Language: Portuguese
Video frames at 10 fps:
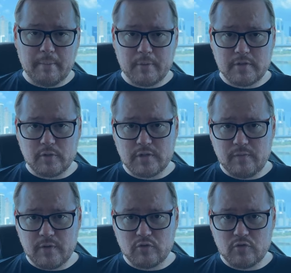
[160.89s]
para usar o
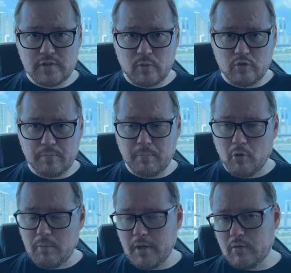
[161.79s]
serviço de saúde
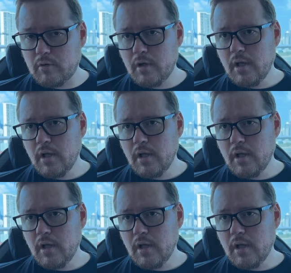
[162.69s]
público,